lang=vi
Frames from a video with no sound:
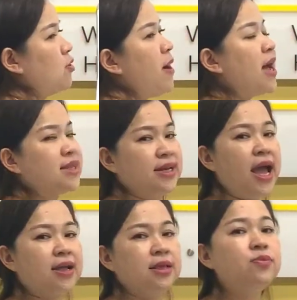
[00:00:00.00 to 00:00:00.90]
số bạn thì
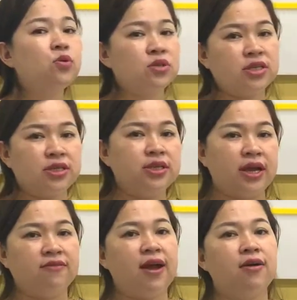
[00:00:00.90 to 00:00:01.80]
đang tiếp tục
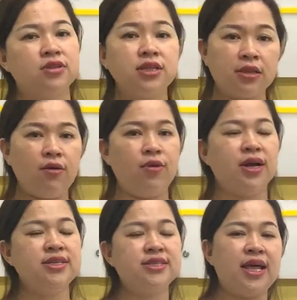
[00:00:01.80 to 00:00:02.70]
nhảy vào TikTok
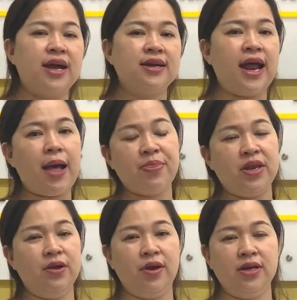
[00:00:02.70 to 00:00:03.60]
hoặc Instagram thì
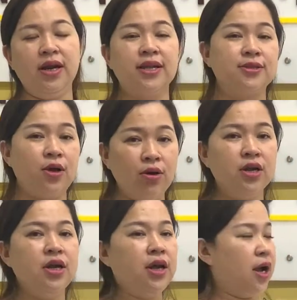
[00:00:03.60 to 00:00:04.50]
điều đấy rất là
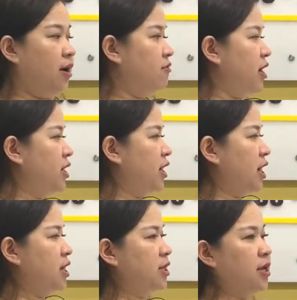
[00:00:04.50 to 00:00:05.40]
tốt đó, và hiện
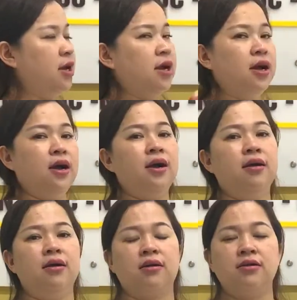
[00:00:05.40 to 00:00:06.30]
nay thì
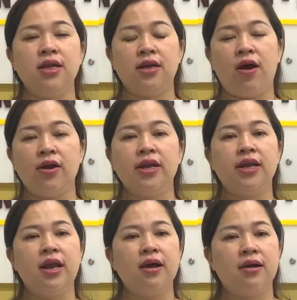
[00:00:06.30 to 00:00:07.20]
à, có thể nói
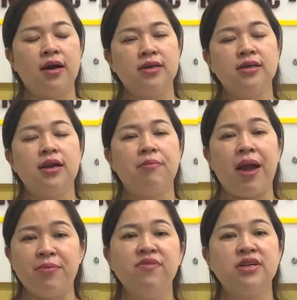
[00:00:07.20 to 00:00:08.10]
đến là gần như là
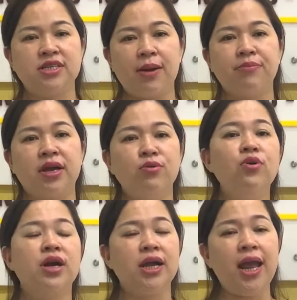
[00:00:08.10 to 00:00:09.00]
70% cái
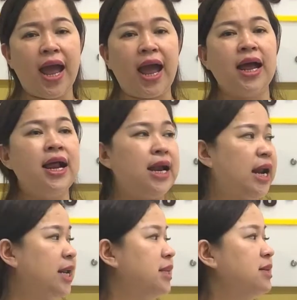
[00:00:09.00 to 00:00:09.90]
nguồn khách hàng
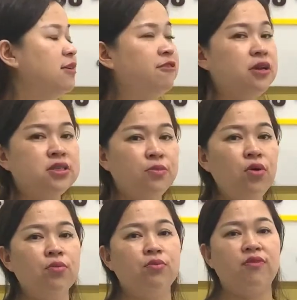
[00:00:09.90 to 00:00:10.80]
là đến từ
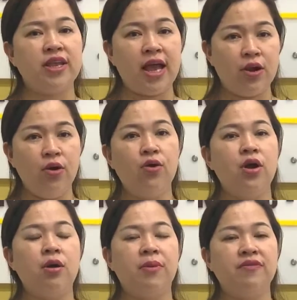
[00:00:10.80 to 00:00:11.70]
Facebook và Zalo
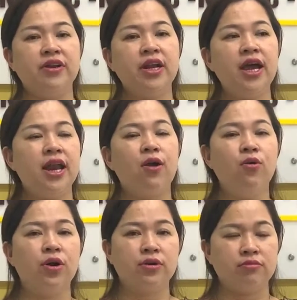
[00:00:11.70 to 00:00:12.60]
bởi vì đây là
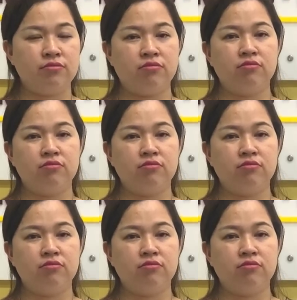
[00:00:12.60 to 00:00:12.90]
nguồn